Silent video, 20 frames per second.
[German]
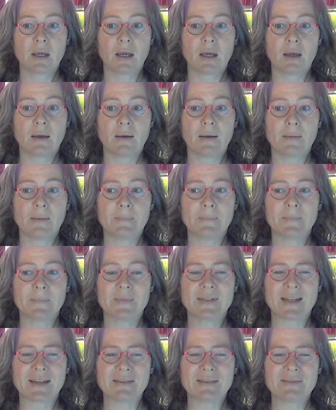Ähm,
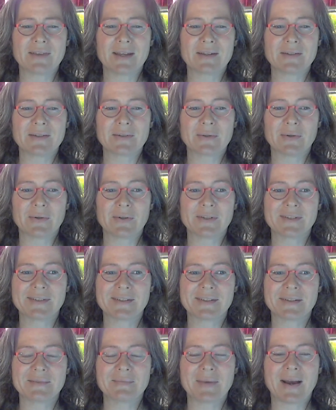dann werde ich
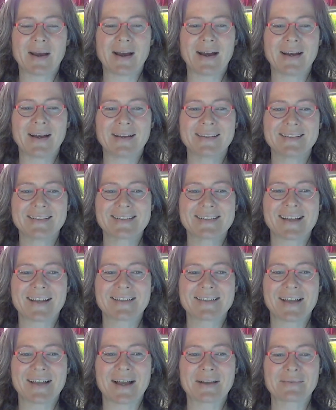euch ein paar
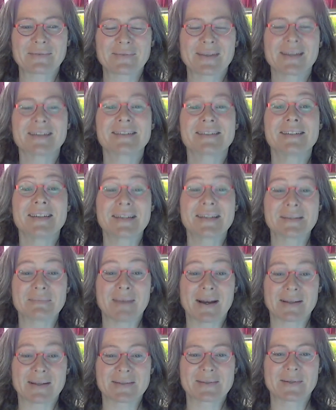Sachen sagen, wie ihr es nicht
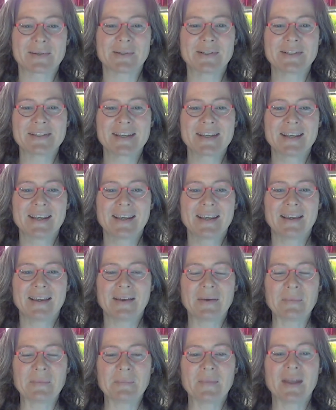machen sollt.
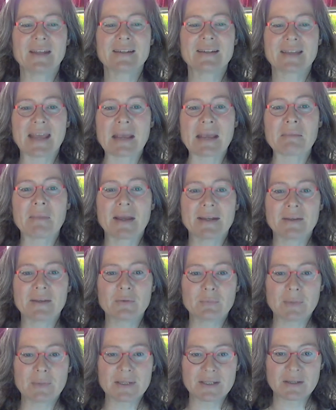Ähm, entgegen meiner
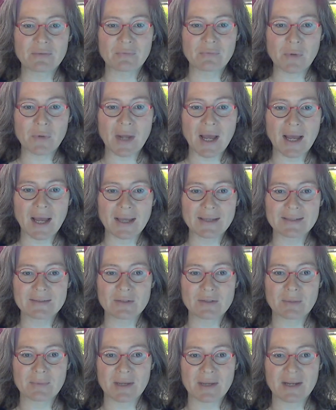üblichen Gewohnheit,
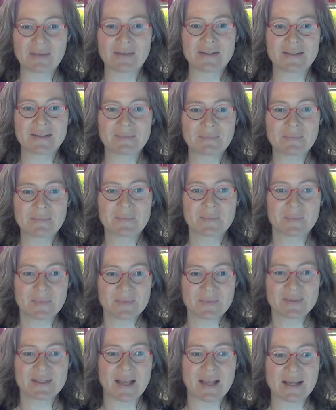normalerweise
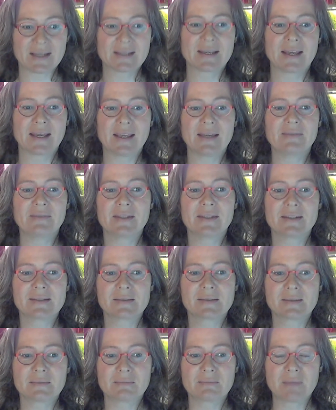sage ich ja eher, wie ihr
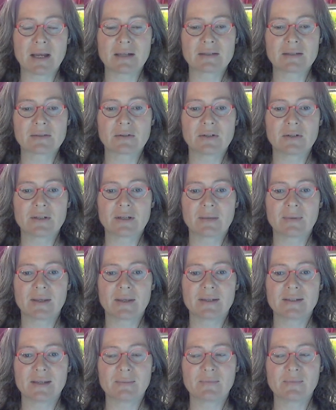es machen sollt, aber
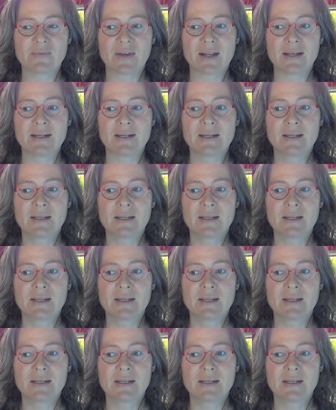in dem Fall